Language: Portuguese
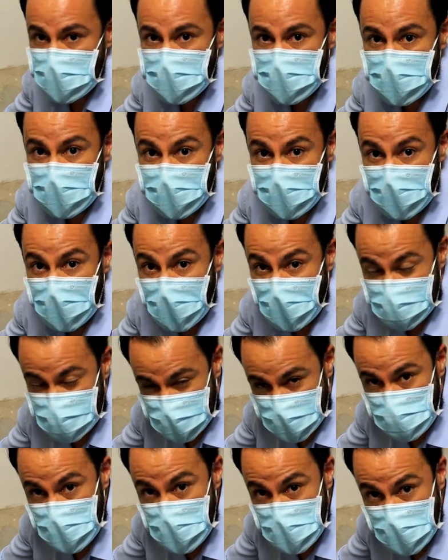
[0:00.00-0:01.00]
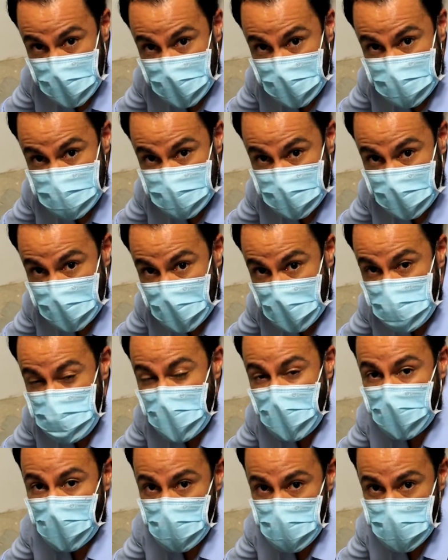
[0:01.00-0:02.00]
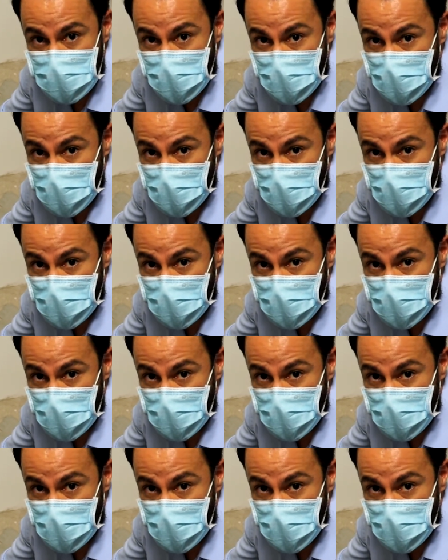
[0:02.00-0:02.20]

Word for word: item é exatamente essa, é parar o